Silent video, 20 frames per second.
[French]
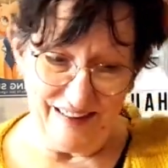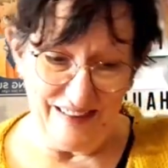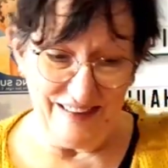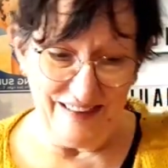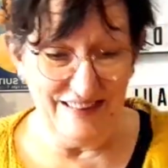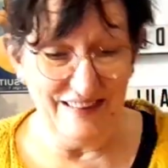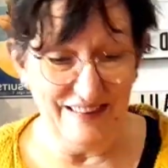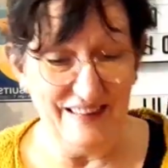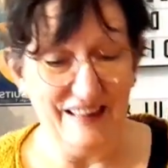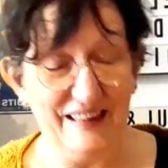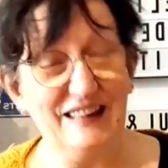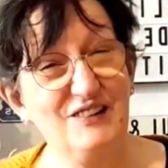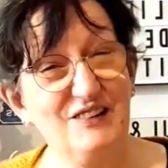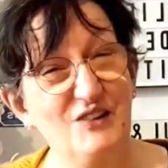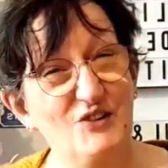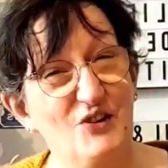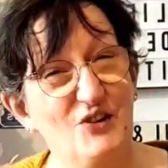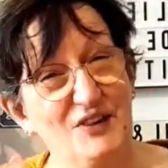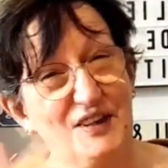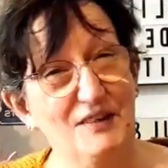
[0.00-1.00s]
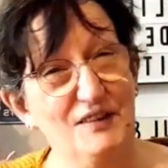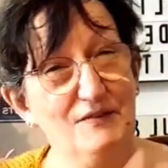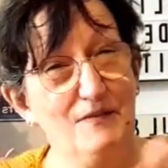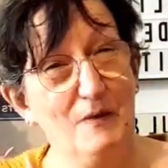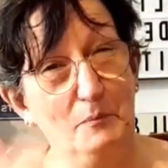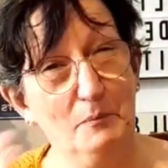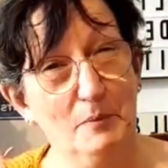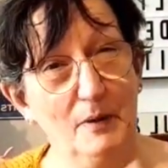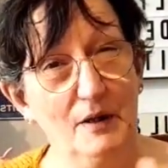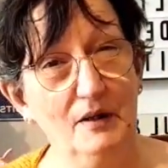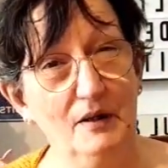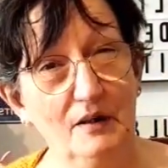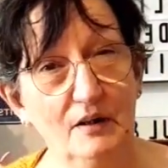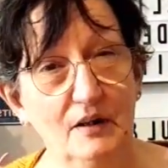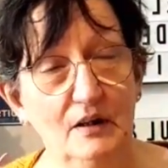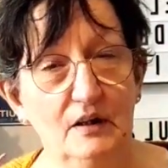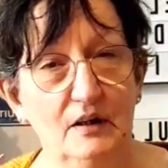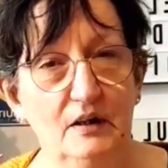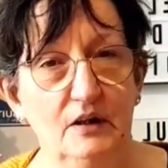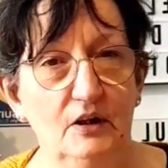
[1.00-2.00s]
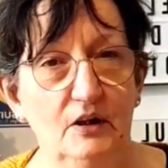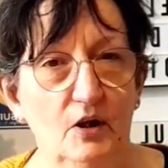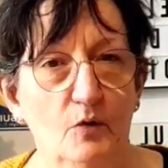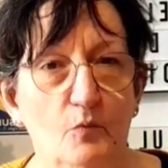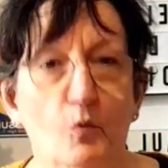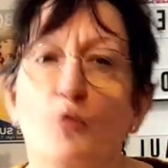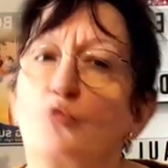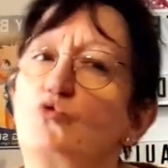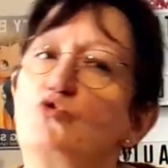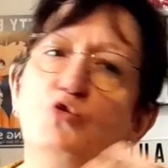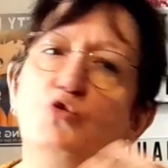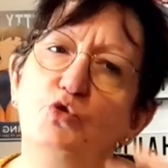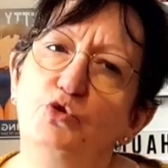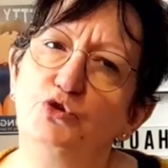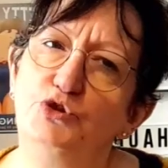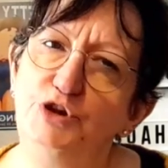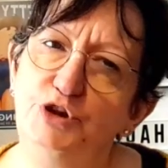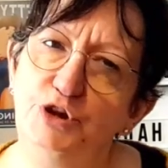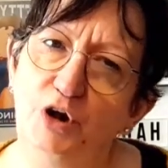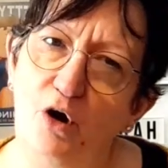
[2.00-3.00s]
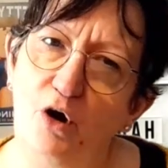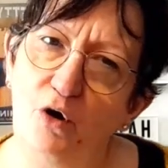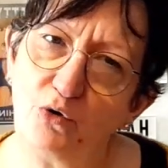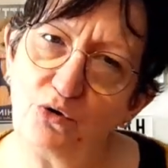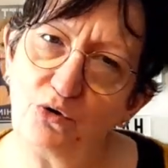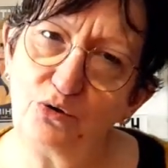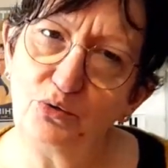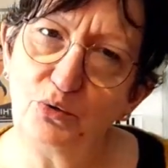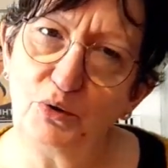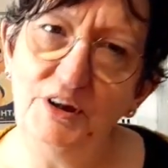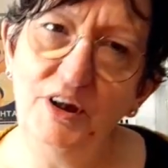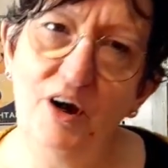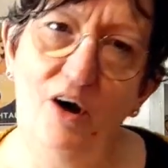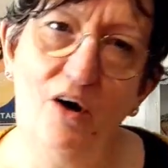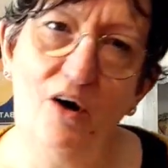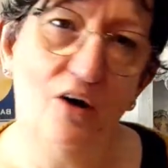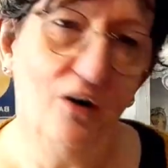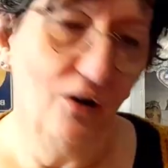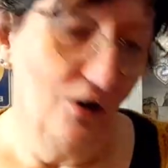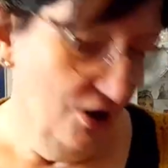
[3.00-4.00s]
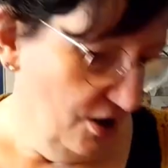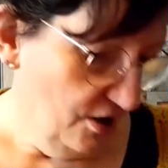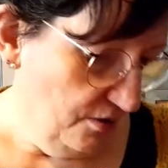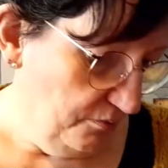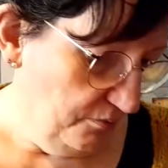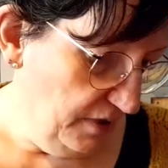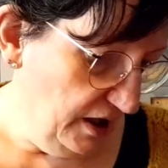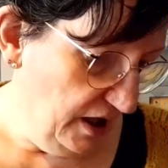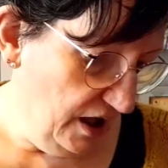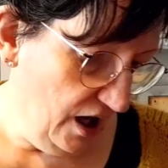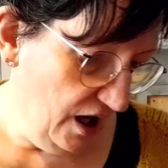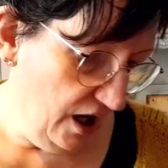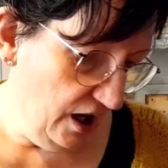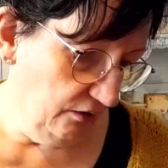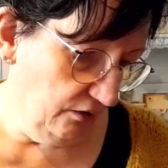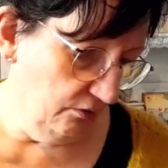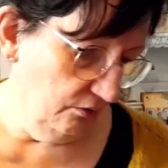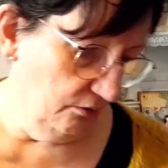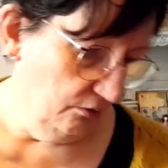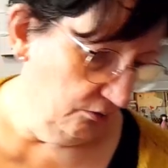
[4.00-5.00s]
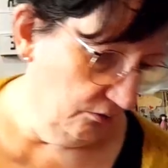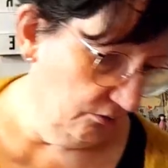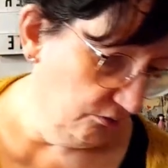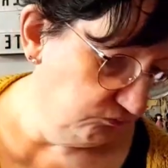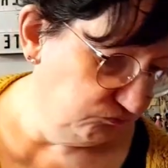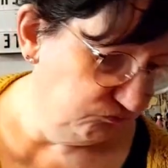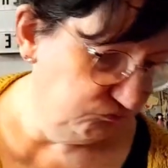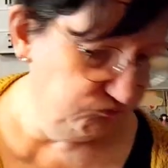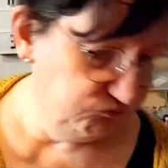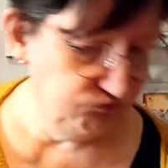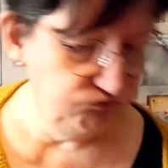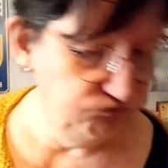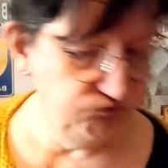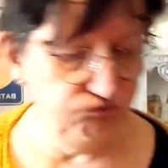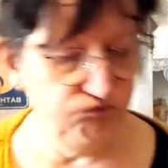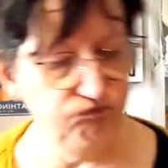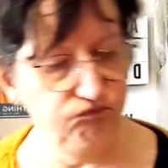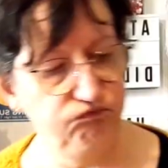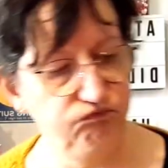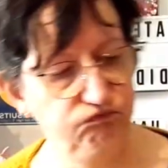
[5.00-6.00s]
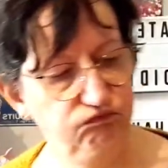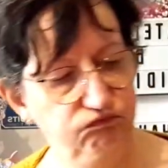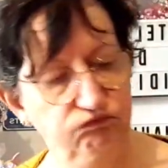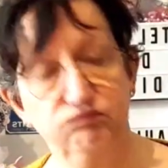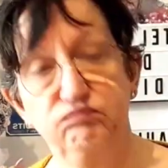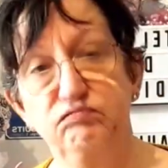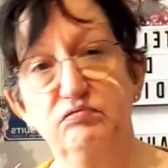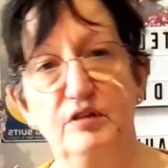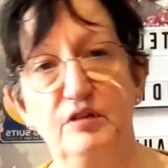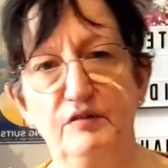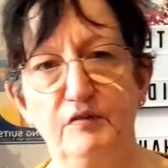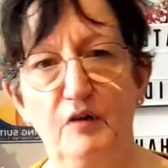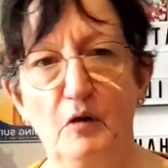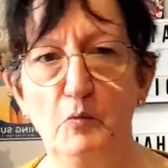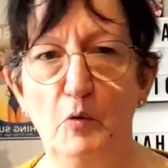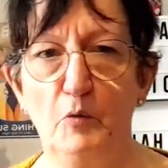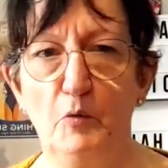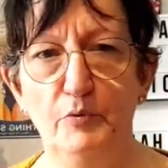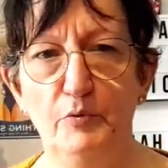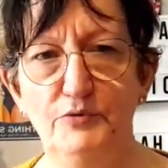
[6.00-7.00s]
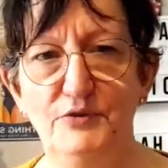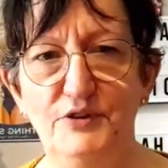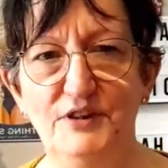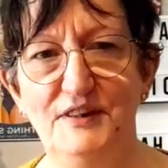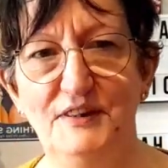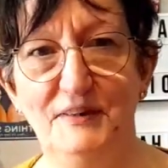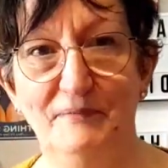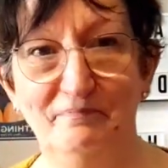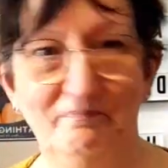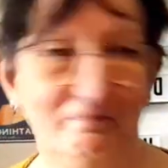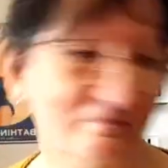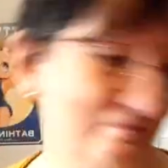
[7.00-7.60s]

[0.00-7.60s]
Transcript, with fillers: il y a quelque chose qui ne va pas, bon, je le dis en souriant, mais là, euh, c'est vraiment petit.